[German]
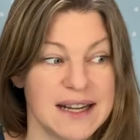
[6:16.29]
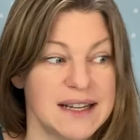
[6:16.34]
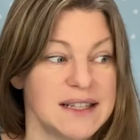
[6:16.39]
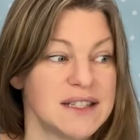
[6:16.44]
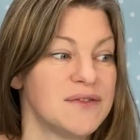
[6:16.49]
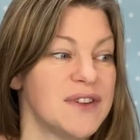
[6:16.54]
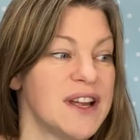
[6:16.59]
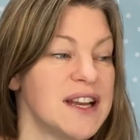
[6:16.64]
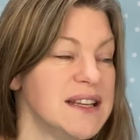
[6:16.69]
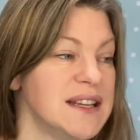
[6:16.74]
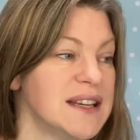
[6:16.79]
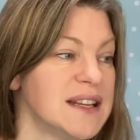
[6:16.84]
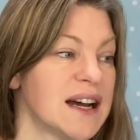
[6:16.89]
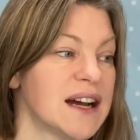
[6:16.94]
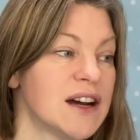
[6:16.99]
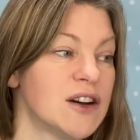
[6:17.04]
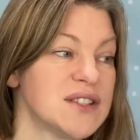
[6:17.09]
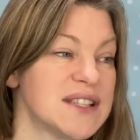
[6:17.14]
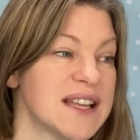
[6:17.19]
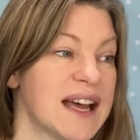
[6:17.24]
Also wenn ihr
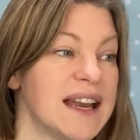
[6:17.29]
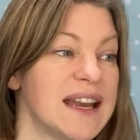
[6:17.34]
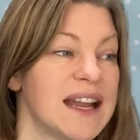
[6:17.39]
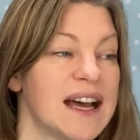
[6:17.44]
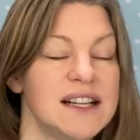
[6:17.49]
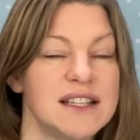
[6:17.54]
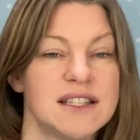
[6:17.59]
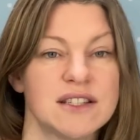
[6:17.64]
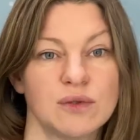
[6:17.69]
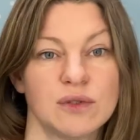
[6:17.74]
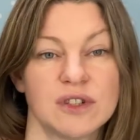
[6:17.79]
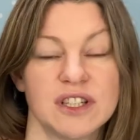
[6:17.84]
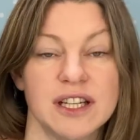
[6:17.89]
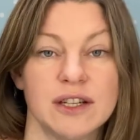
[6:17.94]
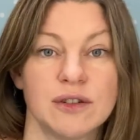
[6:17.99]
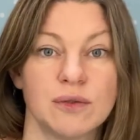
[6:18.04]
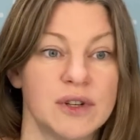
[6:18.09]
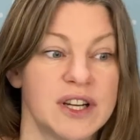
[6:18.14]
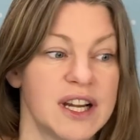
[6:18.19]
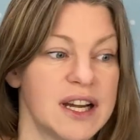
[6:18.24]
daraus ein Halstuch
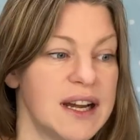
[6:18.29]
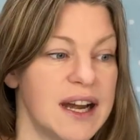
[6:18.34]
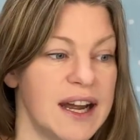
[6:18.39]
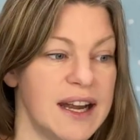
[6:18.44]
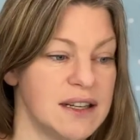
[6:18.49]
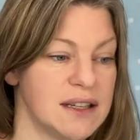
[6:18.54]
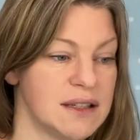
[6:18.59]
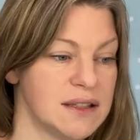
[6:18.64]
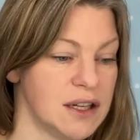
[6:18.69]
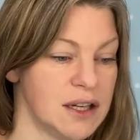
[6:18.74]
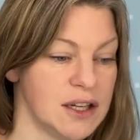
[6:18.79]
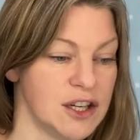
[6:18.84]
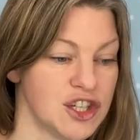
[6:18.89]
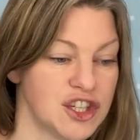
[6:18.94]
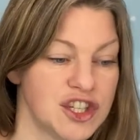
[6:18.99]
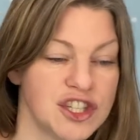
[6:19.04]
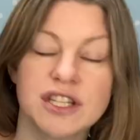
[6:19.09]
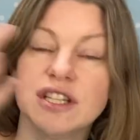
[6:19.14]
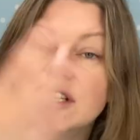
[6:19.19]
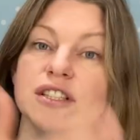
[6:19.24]
näht oder ein
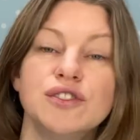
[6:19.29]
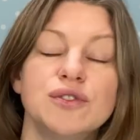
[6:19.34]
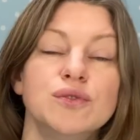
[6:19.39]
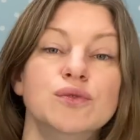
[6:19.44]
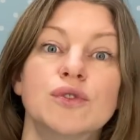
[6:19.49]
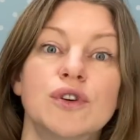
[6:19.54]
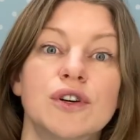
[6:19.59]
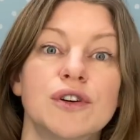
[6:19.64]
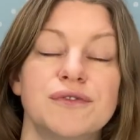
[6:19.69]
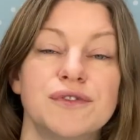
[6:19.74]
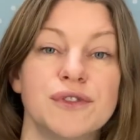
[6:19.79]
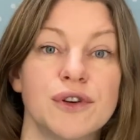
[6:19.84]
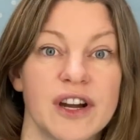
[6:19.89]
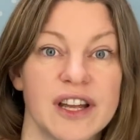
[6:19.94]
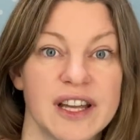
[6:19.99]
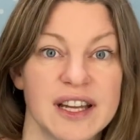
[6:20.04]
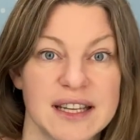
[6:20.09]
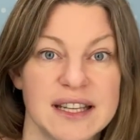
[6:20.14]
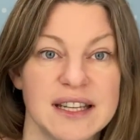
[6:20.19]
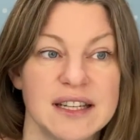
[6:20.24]
Stilltuch für
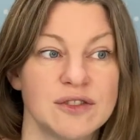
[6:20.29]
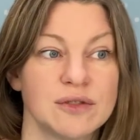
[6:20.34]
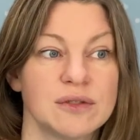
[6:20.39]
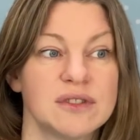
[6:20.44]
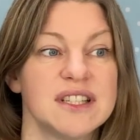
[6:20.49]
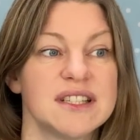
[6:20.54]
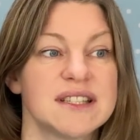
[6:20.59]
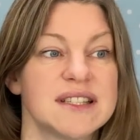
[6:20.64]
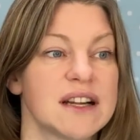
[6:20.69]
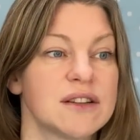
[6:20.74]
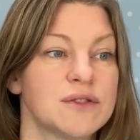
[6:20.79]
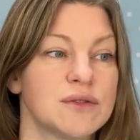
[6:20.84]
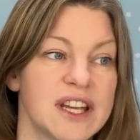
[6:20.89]
euer Kind und ihr sagt,